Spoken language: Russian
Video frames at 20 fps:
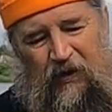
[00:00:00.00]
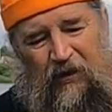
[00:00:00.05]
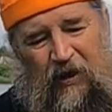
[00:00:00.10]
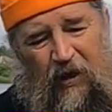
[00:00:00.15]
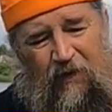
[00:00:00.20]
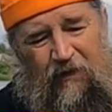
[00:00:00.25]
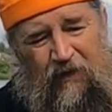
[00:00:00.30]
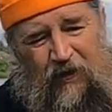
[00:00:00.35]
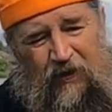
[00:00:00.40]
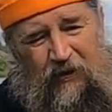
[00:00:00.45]

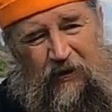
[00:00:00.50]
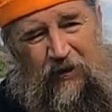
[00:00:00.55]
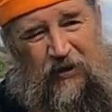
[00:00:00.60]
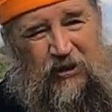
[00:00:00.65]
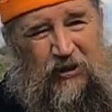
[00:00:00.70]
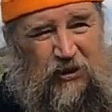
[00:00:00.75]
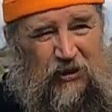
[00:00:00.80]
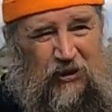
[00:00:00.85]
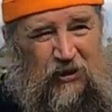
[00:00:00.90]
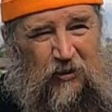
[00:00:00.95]

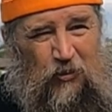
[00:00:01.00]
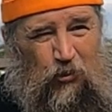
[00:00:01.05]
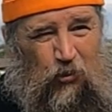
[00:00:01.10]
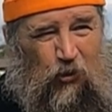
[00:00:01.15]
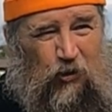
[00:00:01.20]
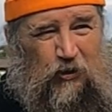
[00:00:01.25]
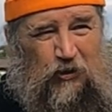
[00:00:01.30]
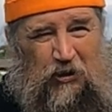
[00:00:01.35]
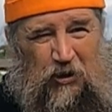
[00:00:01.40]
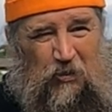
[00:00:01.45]
явилась
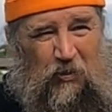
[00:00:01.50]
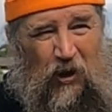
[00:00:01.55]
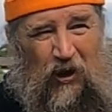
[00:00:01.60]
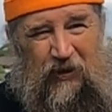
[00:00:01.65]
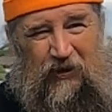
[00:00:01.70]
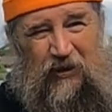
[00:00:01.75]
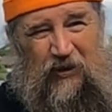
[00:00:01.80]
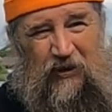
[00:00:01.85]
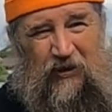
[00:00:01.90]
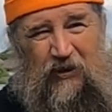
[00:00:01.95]
Божья
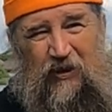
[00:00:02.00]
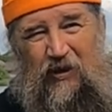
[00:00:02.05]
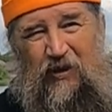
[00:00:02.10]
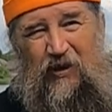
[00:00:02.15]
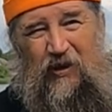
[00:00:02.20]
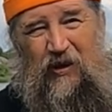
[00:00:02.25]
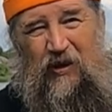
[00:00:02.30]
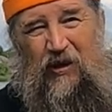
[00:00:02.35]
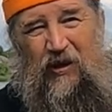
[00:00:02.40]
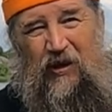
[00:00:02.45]
Матерь
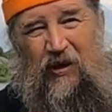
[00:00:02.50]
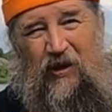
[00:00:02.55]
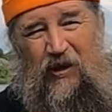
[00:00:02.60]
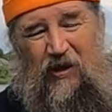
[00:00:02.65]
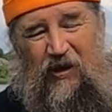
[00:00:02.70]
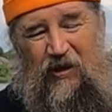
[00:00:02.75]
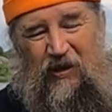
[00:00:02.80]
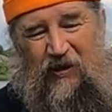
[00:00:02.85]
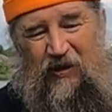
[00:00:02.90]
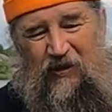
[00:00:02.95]

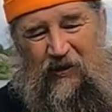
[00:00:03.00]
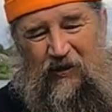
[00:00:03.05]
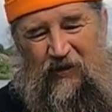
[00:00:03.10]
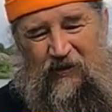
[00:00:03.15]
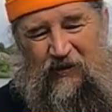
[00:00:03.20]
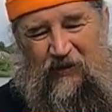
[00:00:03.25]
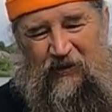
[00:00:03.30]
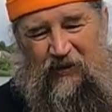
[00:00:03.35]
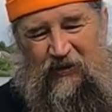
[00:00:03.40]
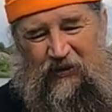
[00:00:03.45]

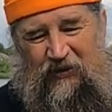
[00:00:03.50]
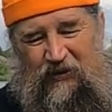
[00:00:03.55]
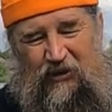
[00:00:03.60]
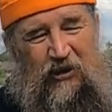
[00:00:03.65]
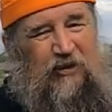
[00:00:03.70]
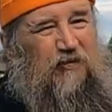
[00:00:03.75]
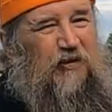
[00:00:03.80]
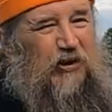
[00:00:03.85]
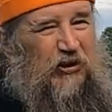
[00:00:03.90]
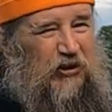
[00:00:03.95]
э,
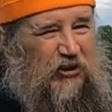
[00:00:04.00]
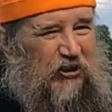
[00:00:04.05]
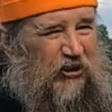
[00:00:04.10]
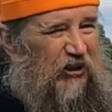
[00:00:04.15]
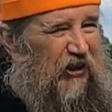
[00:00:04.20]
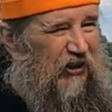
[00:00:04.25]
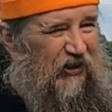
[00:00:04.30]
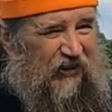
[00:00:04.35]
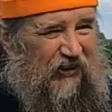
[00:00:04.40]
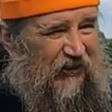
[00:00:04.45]

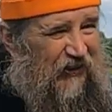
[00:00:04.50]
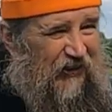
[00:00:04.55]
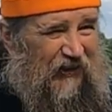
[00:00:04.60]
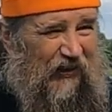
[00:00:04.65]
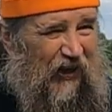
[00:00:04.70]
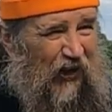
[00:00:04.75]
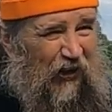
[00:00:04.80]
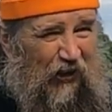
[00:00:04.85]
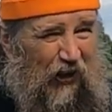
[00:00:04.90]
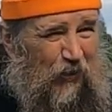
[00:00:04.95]
девице,
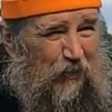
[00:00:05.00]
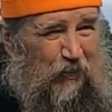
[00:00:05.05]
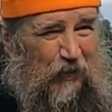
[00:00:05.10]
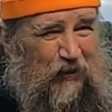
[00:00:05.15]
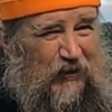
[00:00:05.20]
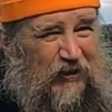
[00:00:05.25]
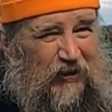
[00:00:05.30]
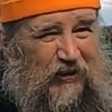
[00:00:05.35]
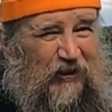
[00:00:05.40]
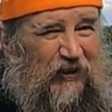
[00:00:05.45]
как
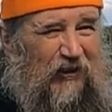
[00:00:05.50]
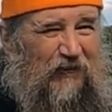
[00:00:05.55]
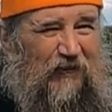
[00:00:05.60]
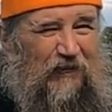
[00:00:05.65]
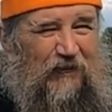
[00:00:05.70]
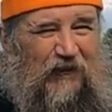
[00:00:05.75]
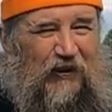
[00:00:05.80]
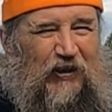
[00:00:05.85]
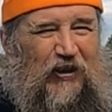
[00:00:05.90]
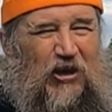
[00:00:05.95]
описано
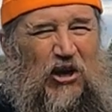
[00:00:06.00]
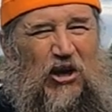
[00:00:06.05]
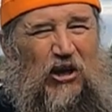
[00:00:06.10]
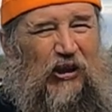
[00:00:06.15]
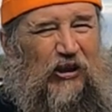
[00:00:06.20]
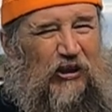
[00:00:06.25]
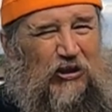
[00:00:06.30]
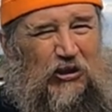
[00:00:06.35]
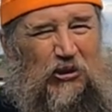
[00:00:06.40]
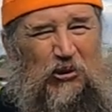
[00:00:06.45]
в
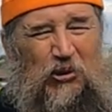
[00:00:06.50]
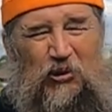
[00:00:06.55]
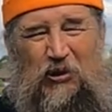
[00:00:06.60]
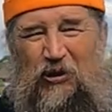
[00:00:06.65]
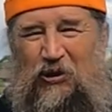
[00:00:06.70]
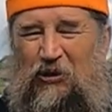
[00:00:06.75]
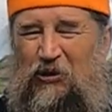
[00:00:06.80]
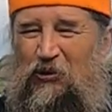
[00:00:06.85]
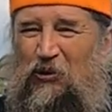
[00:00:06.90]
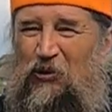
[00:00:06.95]

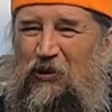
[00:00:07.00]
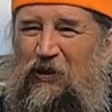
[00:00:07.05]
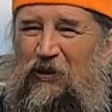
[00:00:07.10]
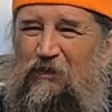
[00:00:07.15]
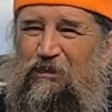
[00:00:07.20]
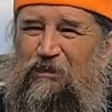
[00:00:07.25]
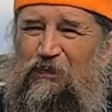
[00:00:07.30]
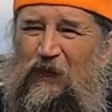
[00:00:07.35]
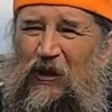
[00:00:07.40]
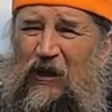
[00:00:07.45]
истории
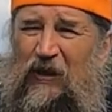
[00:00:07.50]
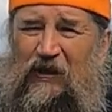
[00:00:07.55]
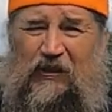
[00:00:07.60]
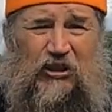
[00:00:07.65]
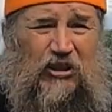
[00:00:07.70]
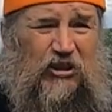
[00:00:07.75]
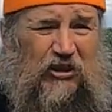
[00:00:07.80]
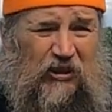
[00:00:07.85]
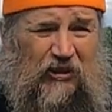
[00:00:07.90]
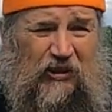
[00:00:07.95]
иконы
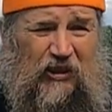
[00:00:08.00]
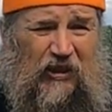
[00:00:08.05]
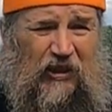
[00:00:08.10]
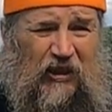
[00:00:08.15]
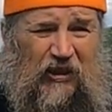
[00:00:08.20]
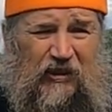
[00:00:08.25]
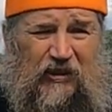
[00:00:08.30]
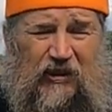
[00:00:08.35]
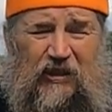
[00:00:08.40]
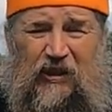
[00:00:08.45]

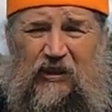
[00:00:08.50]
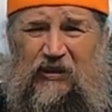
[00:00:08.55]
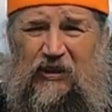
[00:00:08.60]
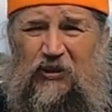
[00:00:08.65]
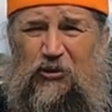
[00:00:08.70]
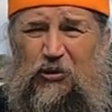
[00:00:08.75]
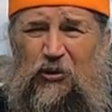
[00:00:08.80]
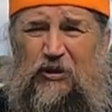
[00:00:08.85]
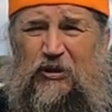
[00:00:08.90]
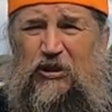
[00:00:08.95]
десятилетней,
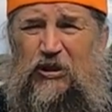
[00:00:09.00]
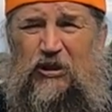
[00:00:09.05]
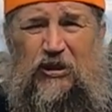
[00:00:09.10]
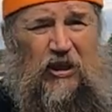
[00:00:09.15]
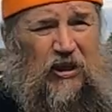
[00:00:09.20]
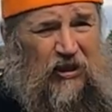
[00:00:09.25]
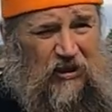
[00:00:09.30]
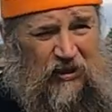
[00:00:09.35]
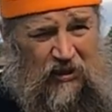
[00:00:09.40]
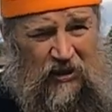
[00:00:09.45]
это дочь
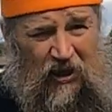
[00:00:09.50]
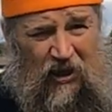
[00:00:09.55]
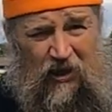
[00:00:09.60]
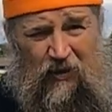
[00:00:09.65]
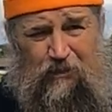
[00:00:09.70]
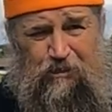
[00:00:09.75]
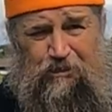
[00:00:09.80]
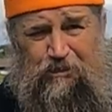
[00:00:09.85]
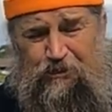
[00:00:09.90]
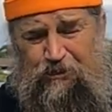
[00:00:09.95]

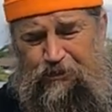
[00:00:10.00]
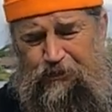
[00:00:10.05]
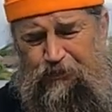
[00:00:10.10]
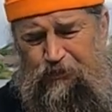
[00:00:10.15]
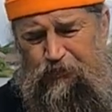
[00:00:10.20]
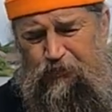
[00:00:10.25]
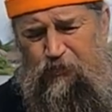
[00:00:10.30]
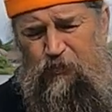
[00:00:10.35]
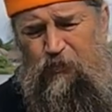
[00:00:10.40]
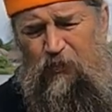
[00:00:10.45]
стрельца
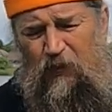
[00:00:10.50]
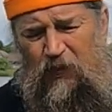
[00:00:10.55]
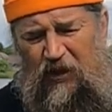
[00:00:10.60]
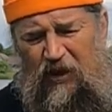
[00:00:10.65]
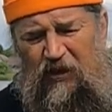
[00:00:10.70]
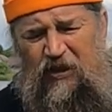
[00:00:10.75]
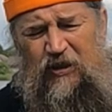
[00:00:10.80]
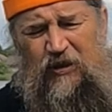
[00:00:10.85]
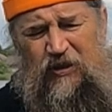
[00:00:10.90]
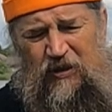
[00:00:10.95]

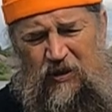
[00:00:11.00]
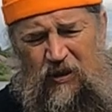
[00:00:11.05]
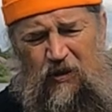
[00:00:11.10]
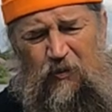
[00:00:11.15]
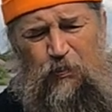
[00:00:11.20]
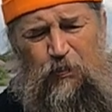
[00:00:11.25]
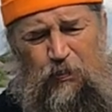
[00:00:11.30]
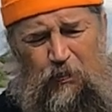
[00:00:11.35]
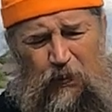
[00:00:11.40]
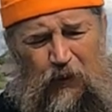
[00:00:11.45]
из
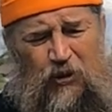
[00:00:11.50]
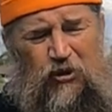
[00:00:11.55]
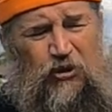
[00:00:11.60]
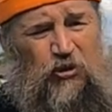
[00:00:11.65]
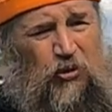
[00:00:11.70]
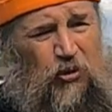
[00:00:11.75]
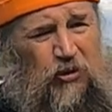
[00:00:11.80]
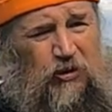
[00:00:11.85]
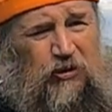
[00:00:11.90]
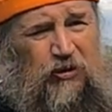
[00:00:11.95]
э,
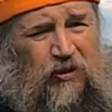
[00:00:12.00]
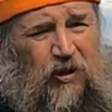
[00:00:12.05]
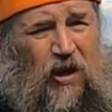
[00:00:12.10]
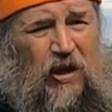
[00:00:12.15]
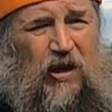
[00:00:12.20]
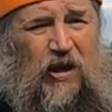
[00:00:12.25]
простой,